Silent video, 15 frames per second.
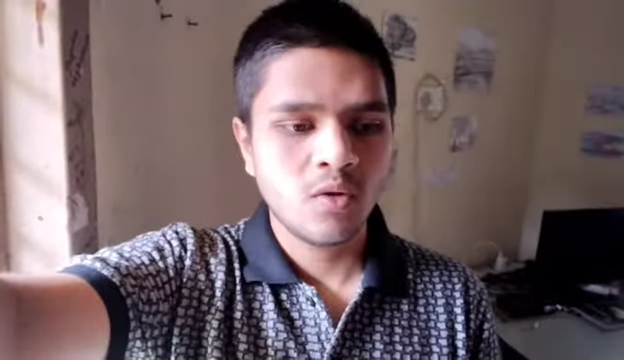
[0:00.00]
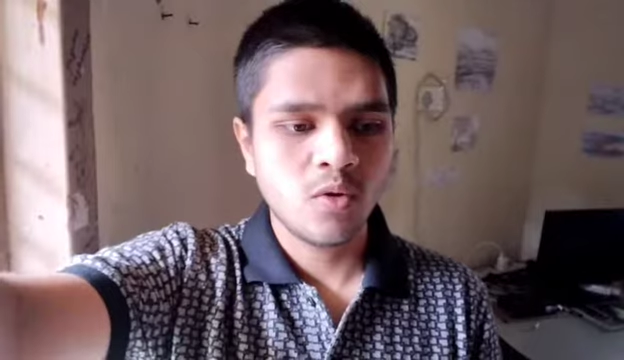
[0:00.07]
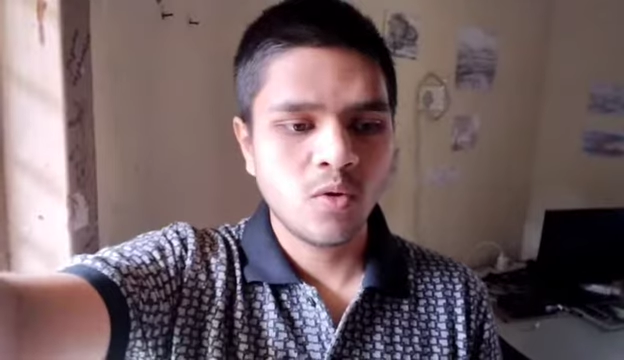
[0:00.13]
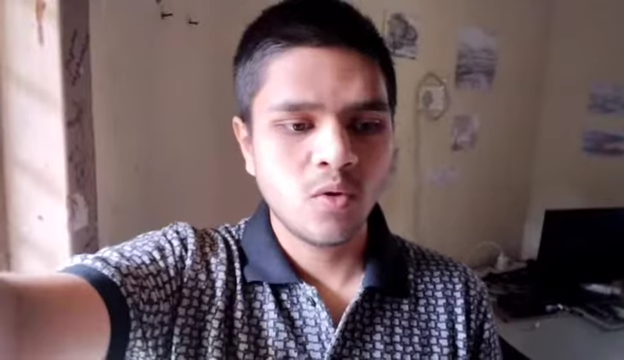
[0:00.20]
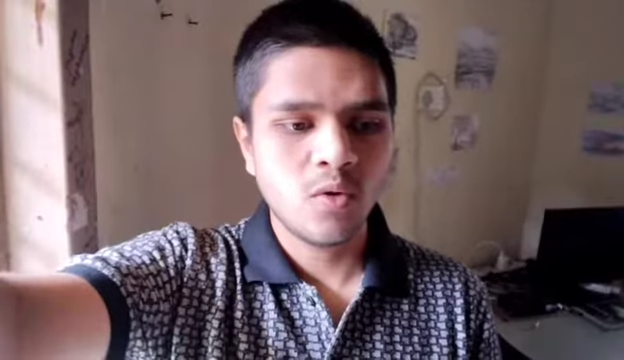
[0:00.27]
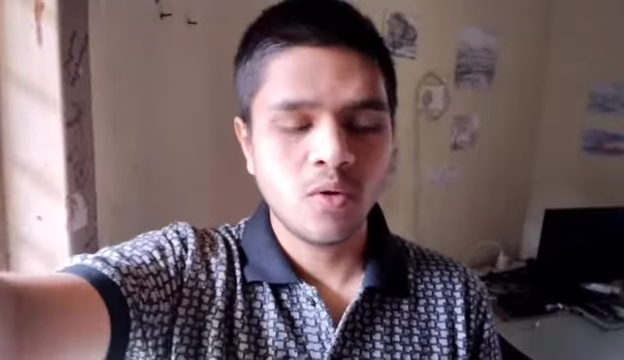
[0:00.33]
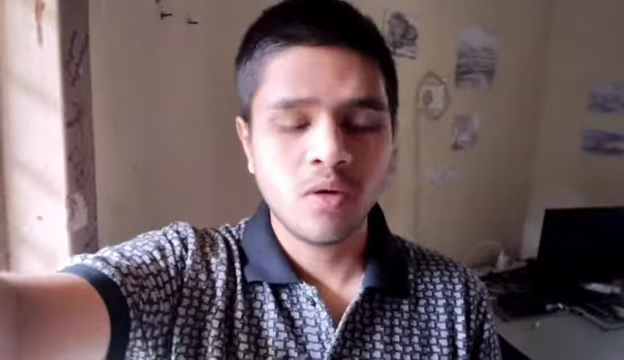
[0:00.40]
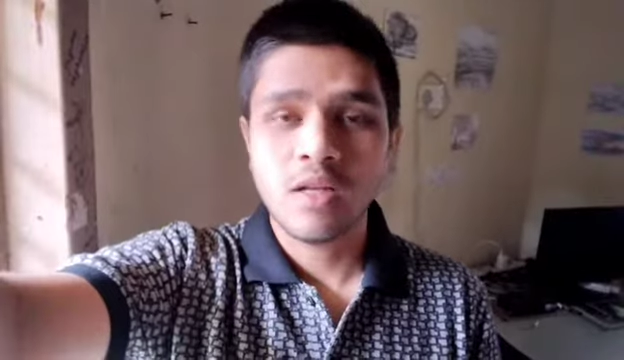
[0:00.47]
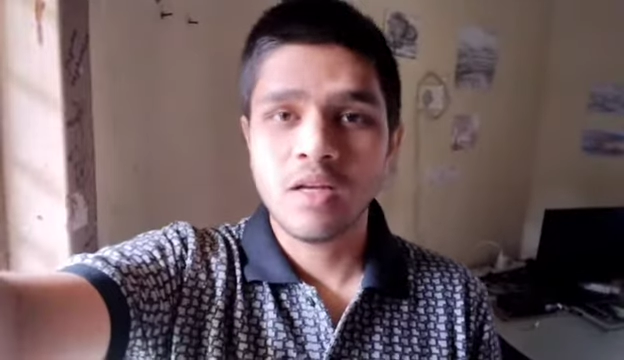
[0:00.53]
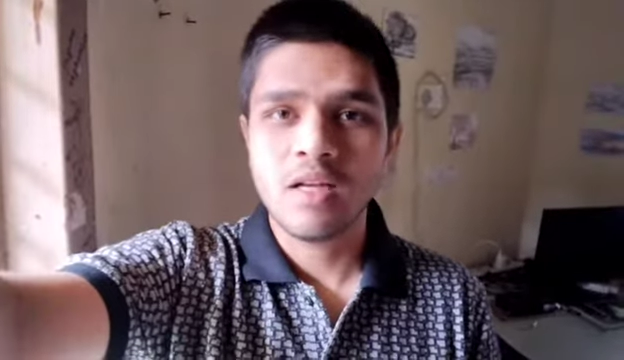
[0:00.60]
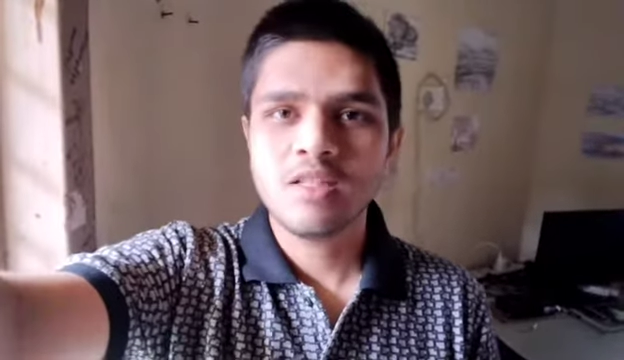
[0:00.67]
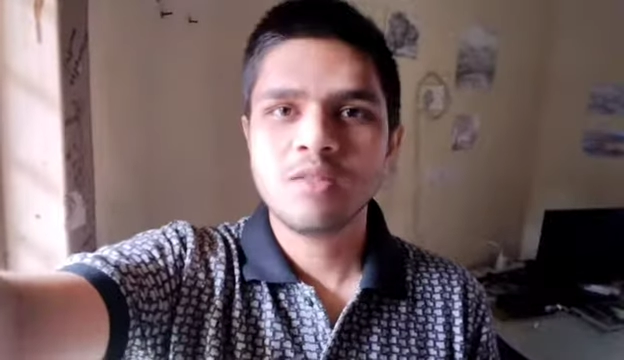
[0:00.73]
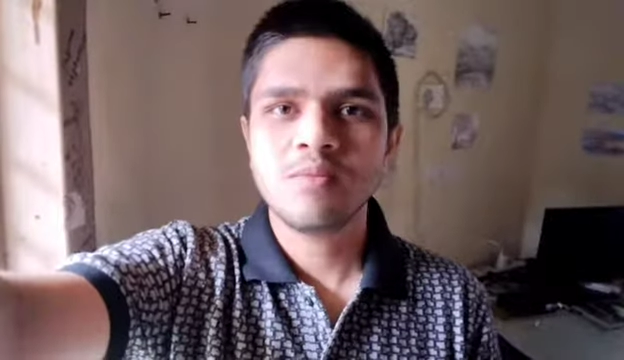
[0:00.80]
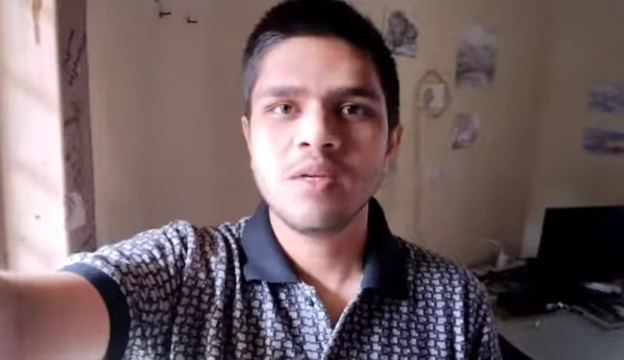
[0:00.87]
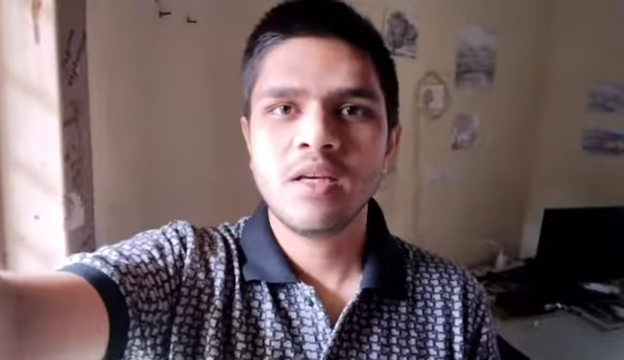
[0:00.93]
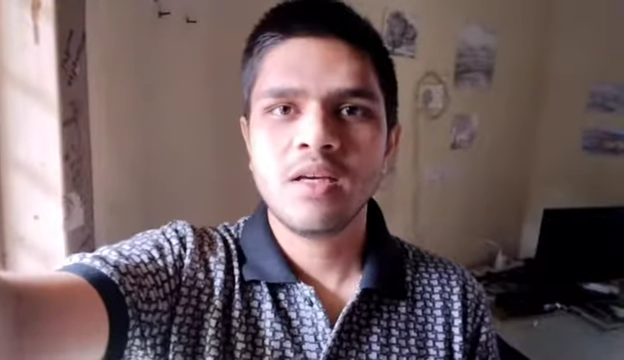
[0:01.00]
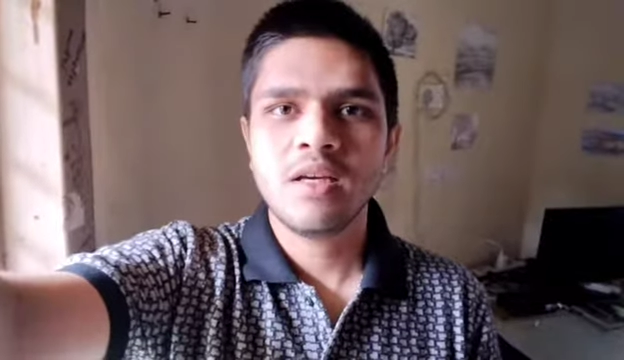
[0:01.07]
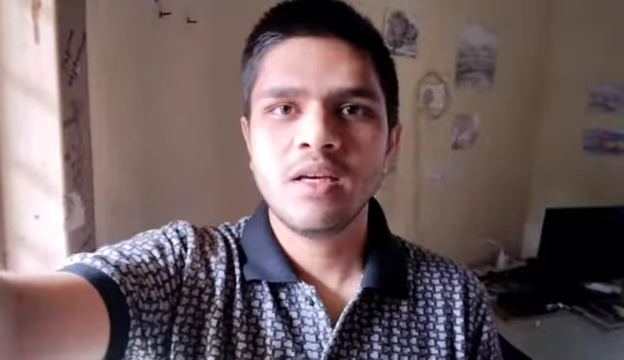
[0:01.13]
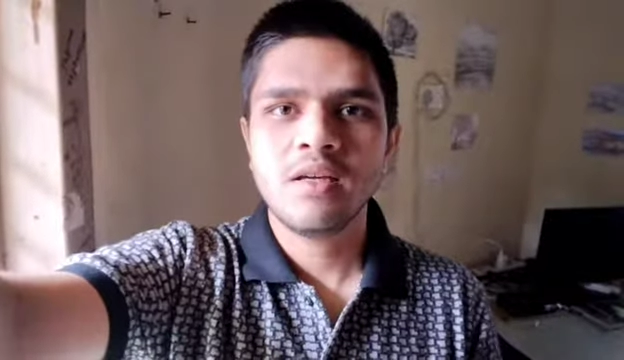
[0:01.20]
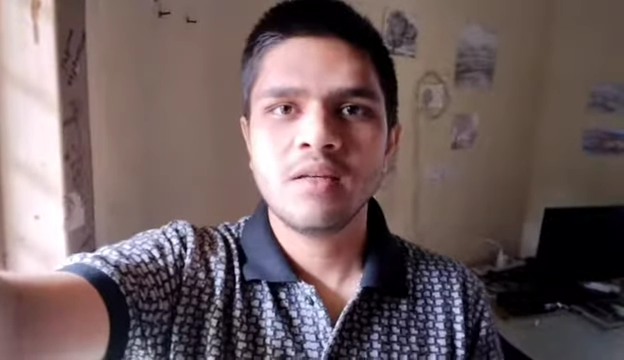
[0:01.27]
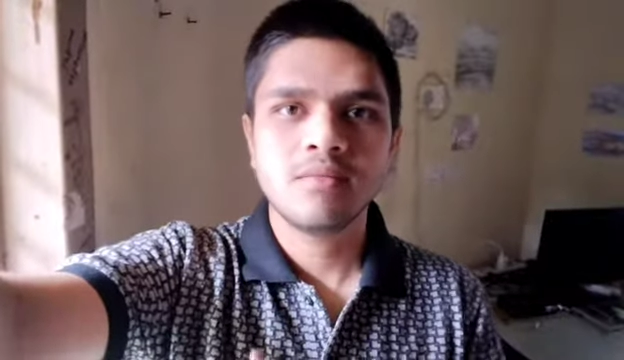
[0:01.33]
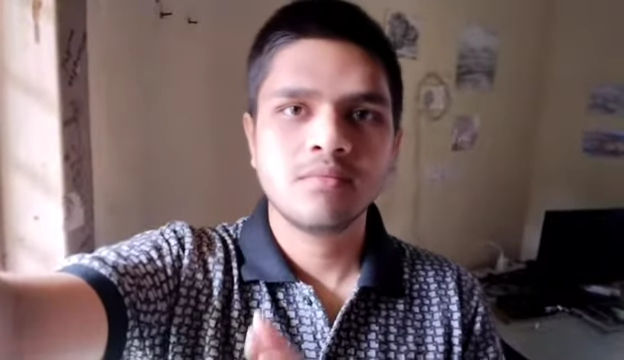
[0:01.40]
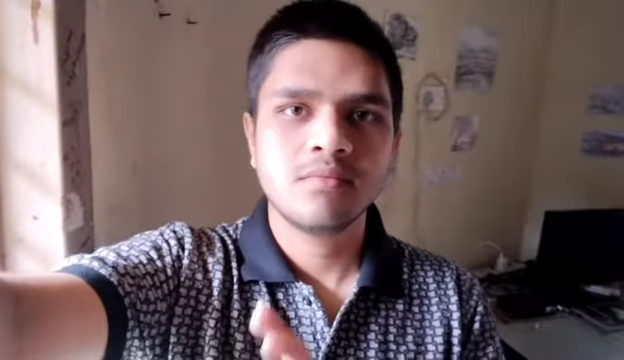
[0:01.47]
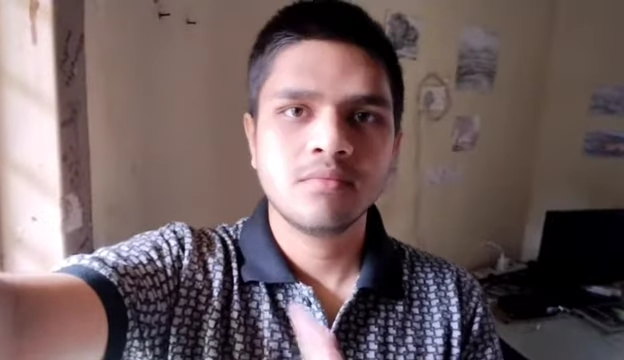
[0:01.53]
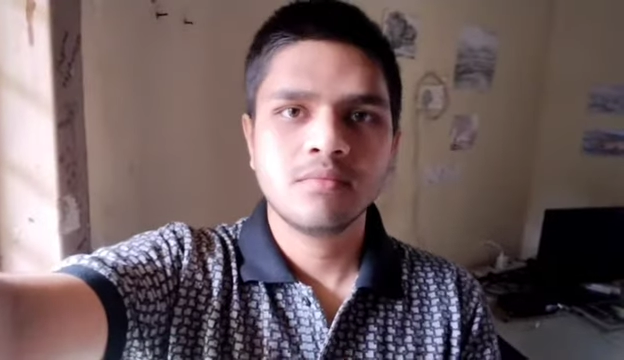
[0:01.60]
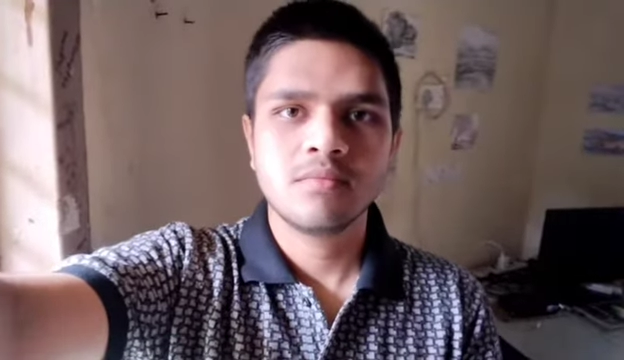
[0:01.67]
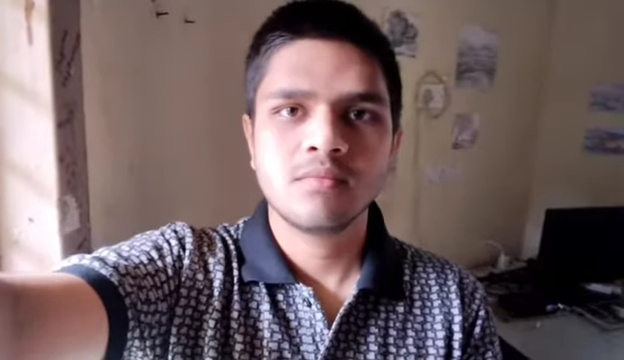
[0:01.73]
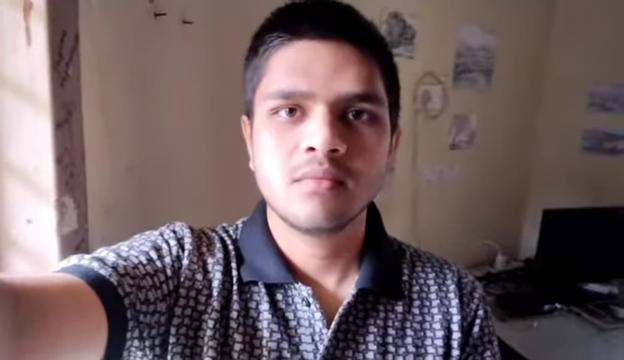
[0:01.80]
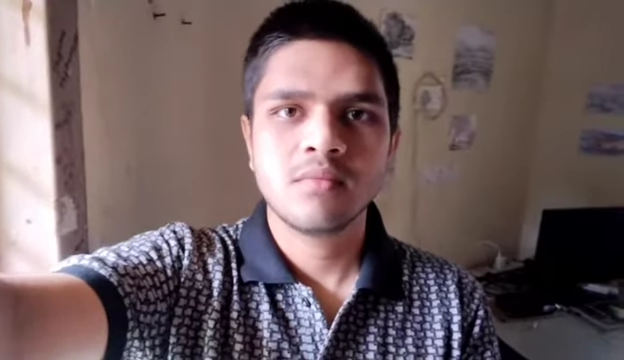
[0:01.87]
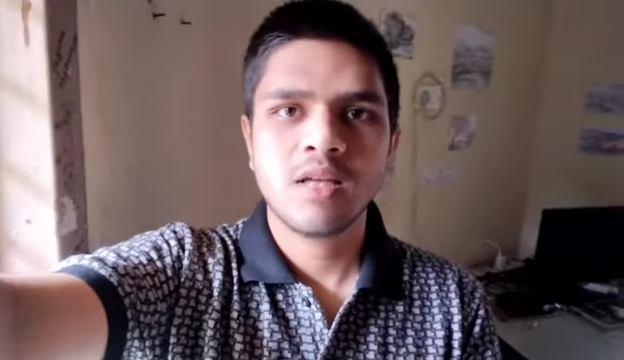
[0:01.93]
तो लंच में
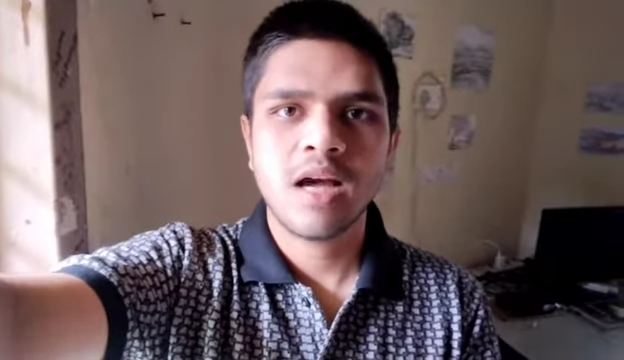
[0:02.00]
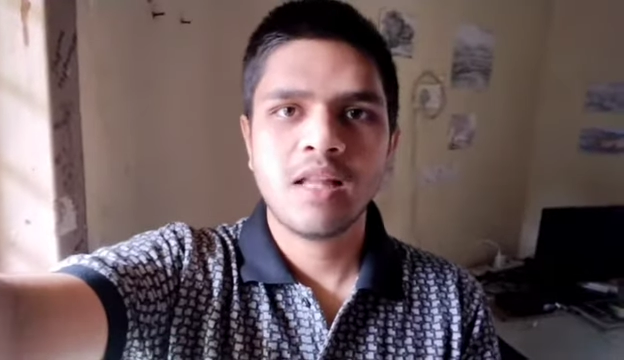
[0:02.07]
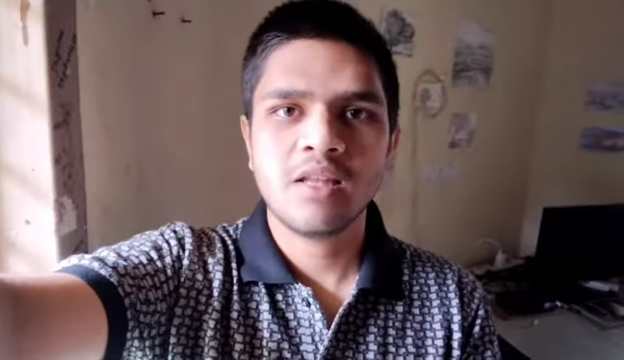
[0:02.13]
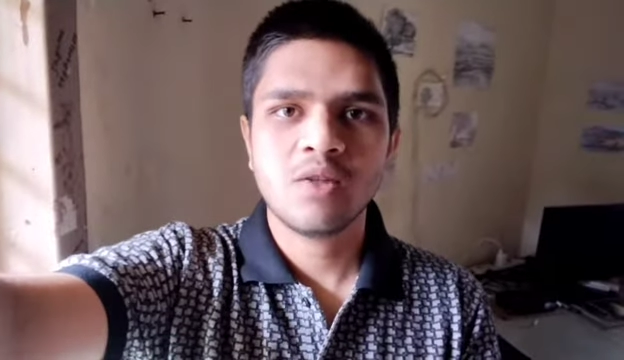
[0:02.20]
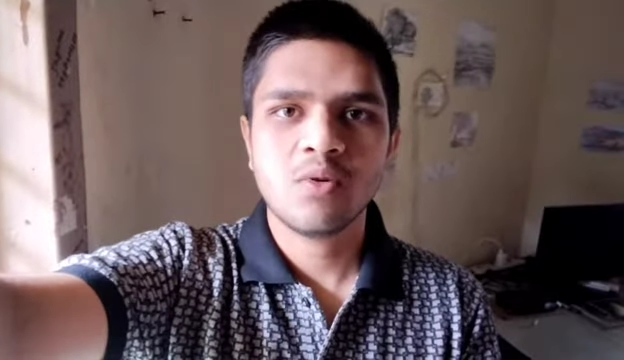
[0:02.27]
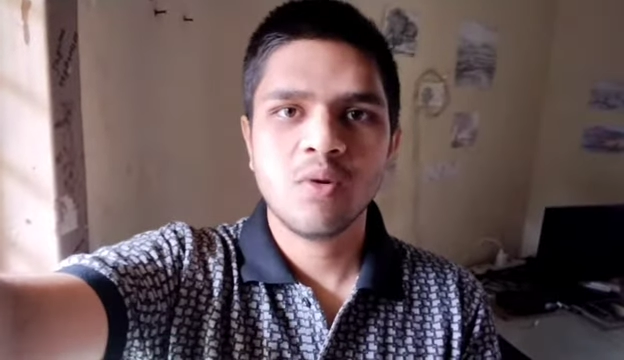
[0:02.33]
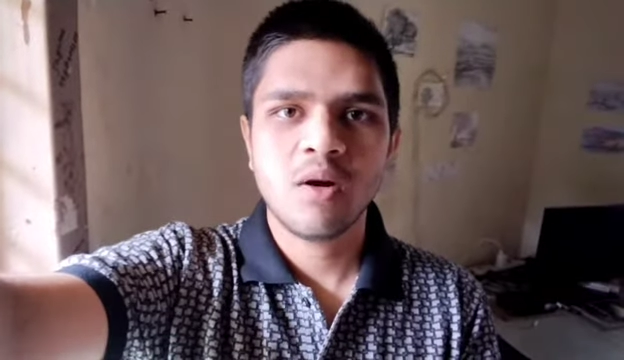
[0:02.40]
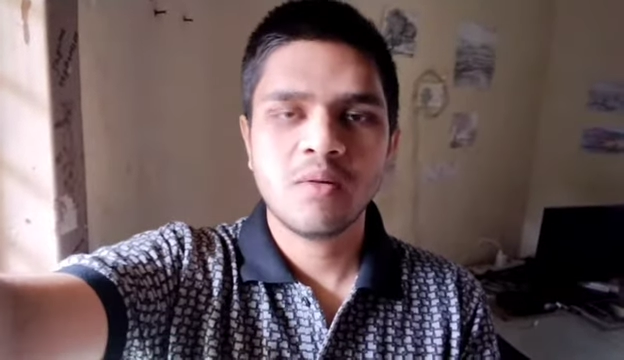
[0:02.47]
दिखा देता हूँ